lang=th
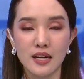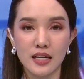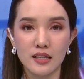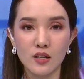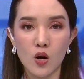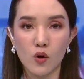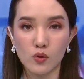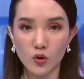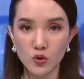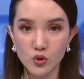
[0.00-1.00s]
ในเรื่องของ
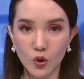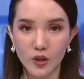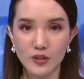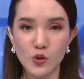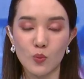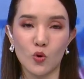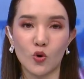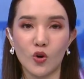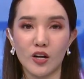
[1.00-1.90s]
รถยนต์ส่วนบุคคล